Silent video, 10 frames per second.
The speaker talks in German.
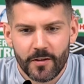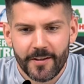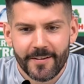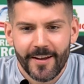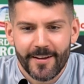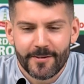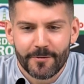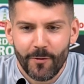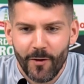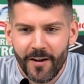äh, die erste
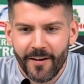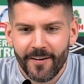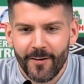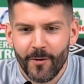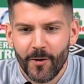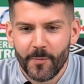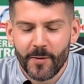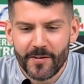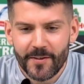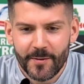Vorlage auch
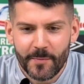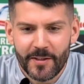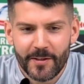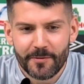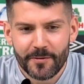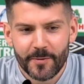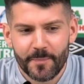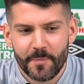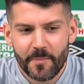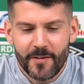mit Mithilfe
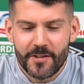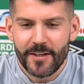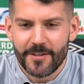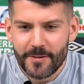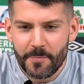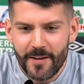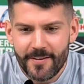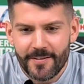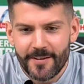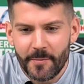wahrscheinlich des
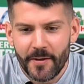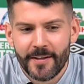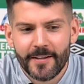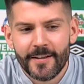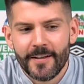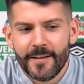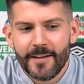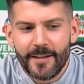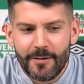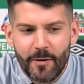Platzes, aber
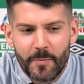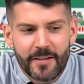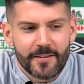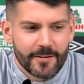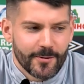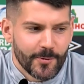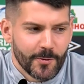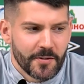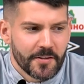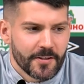nehmen wir mit
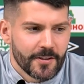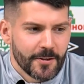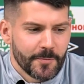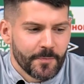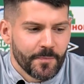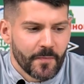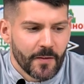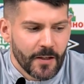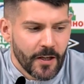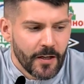und ähm,
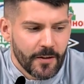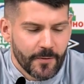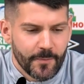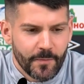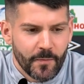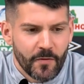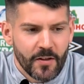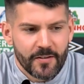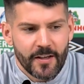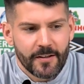ja,
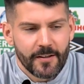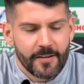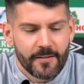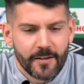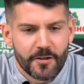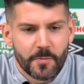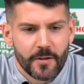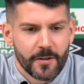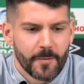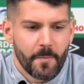wie gesagt, die letzten drei
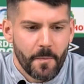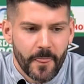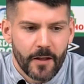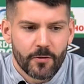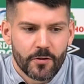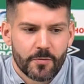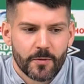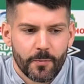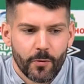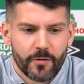Spiele natürlich
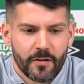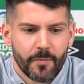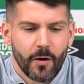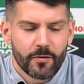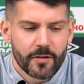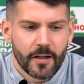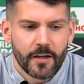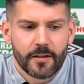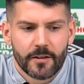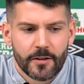mit positivem
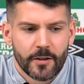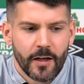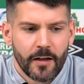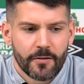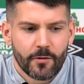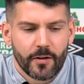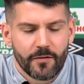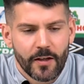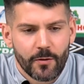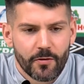Ausgang, äh, alles noch
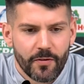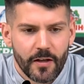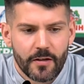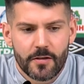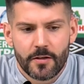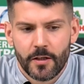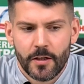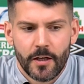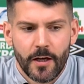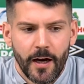entwicklungsfähig,
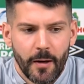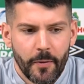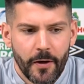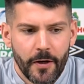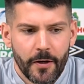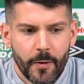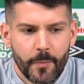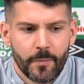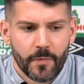aber ähm,